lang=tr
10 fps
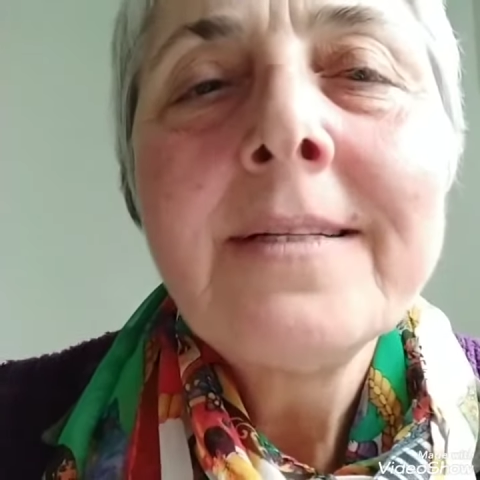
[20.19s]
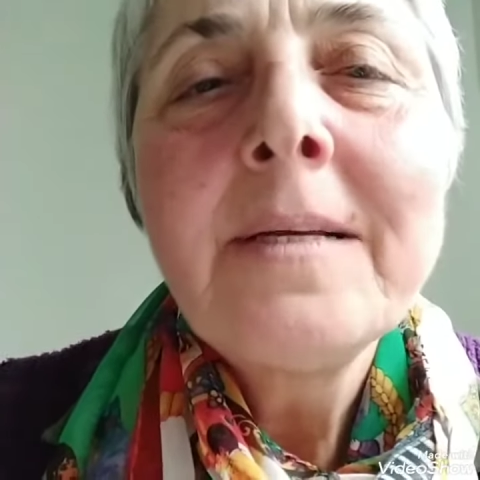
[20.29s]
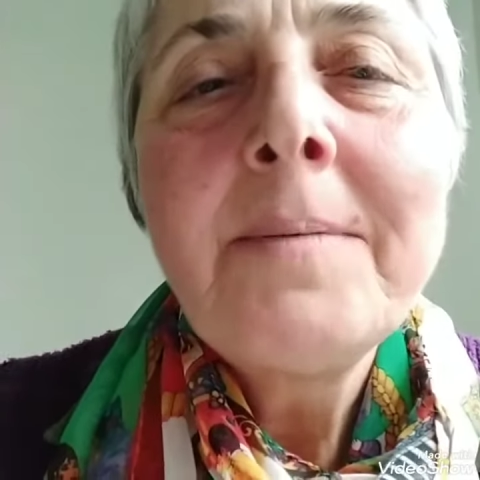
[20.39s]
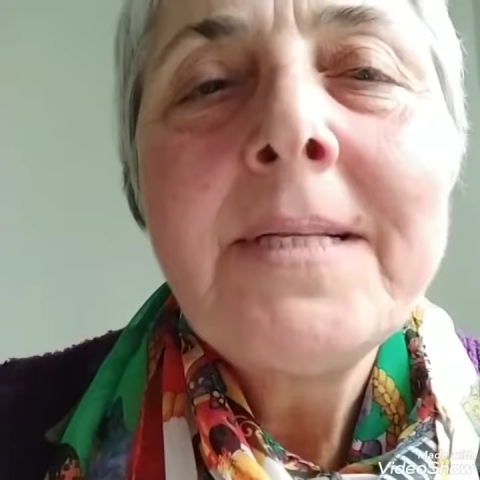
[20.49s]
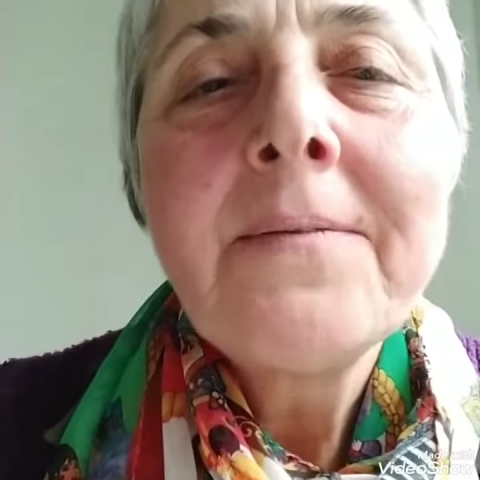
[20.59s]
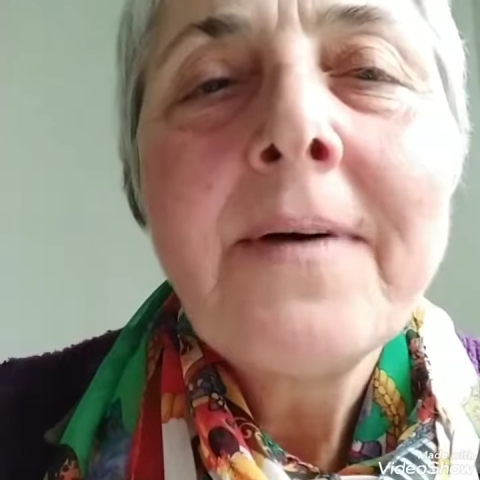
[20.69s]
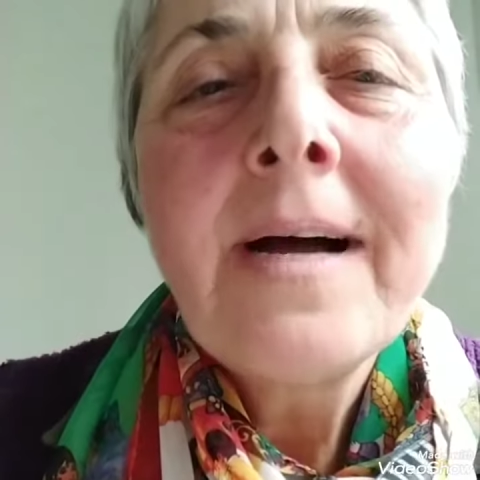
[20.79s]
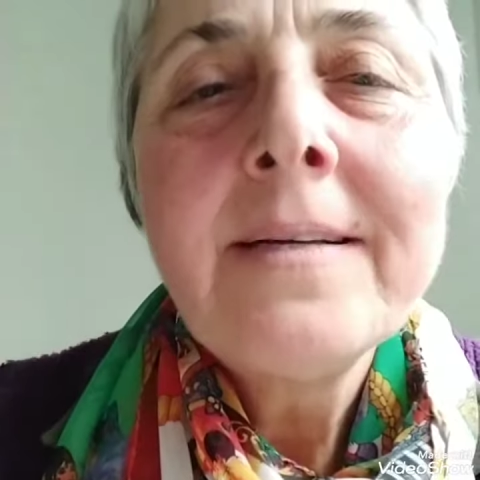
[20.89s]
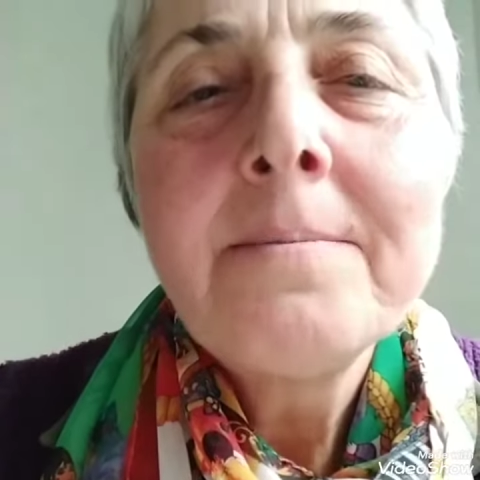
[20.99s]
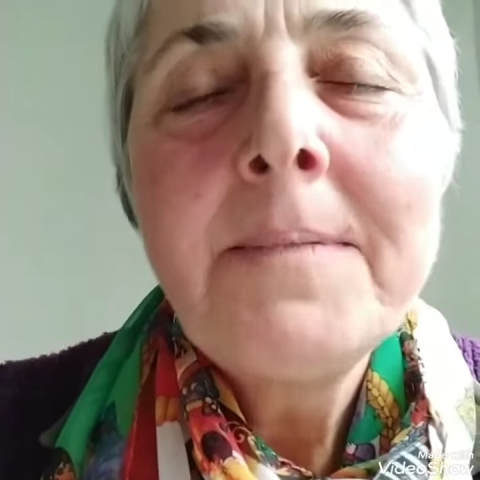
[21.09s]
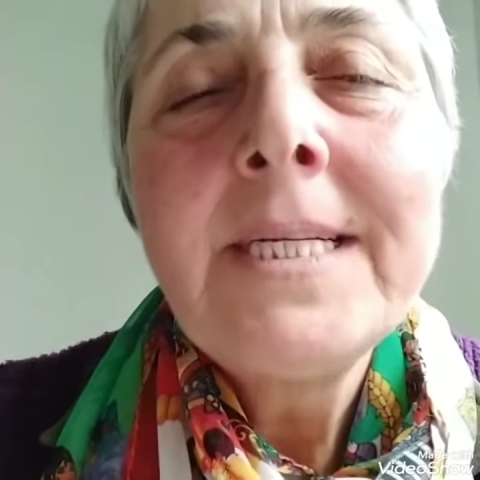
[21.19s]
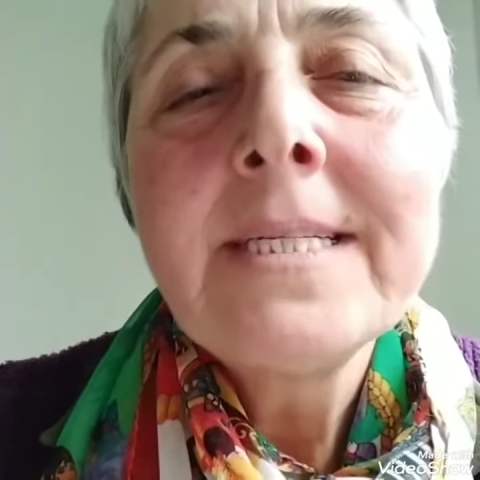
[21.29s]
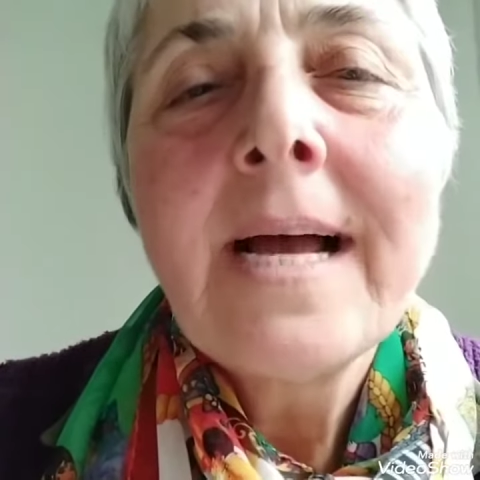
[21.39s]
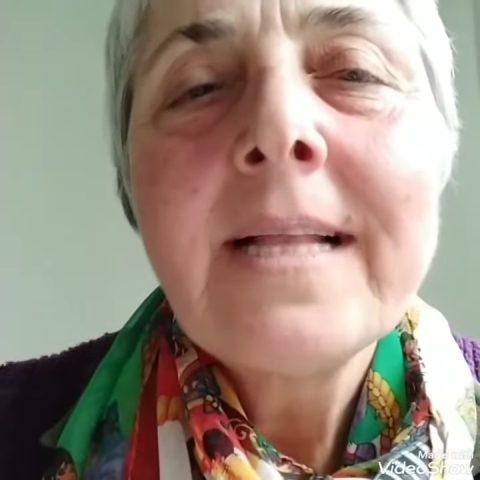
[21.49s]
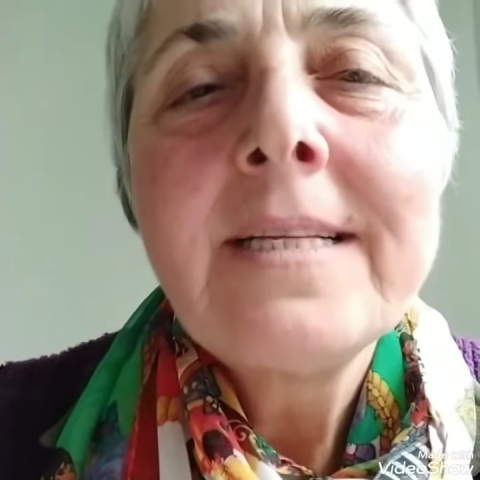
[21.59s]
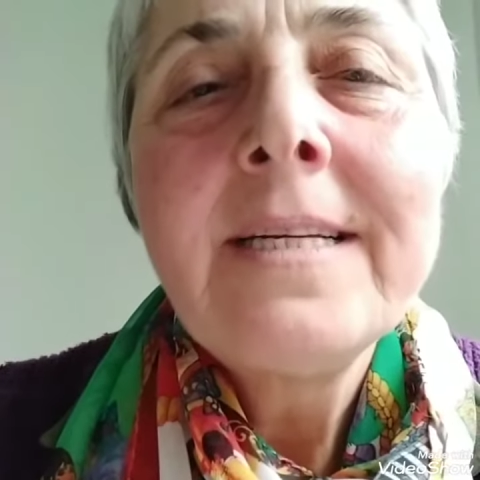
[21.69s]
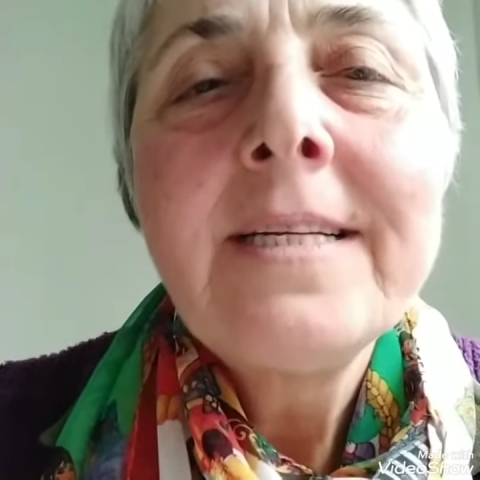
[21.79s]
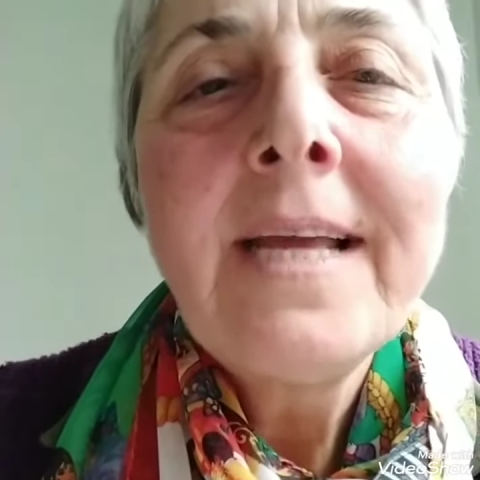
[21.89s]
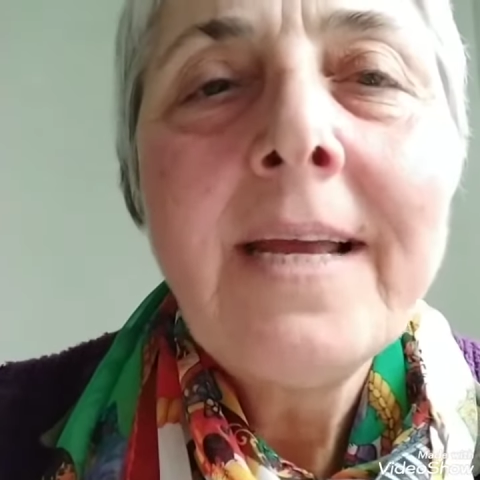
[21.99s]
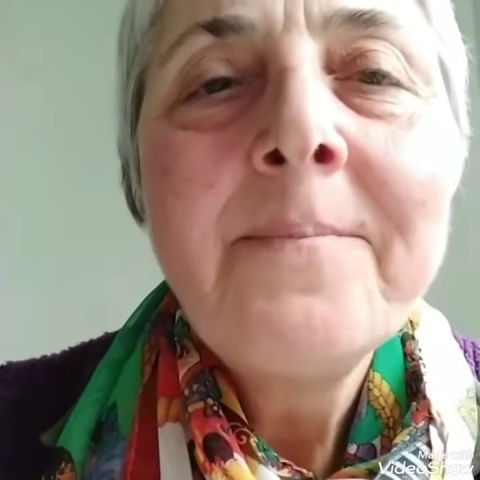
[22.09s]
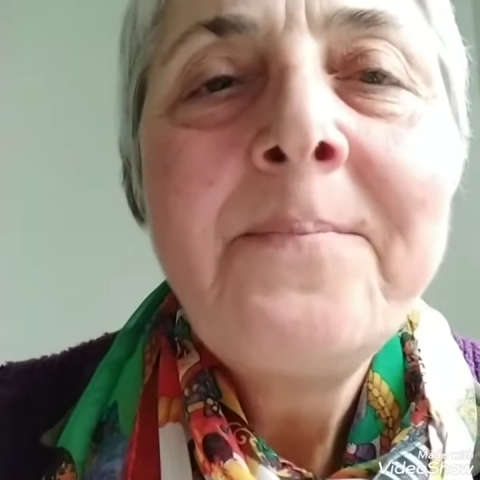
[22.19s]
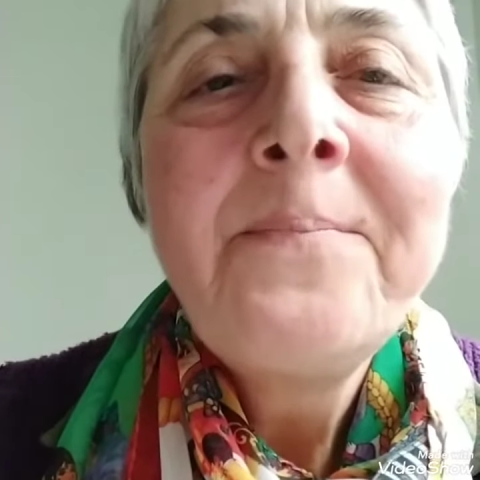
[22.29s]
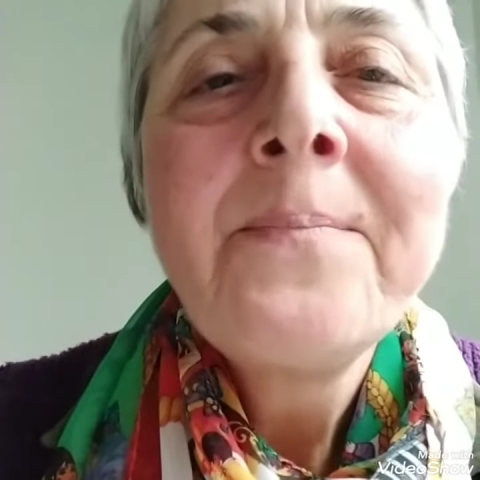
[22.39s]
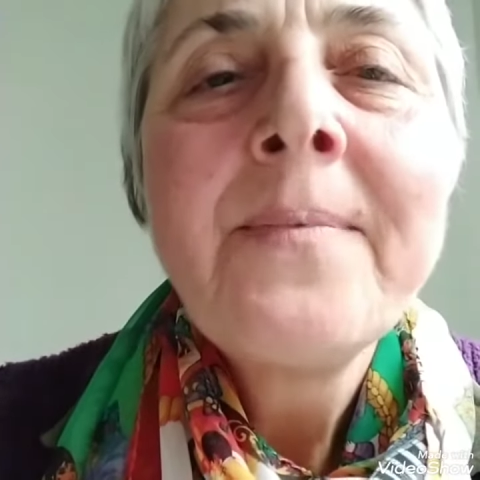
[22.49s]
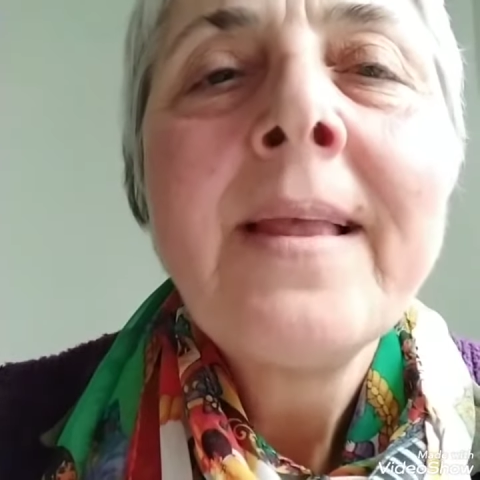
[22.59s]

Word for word: Yılda bir defa bir saatliğine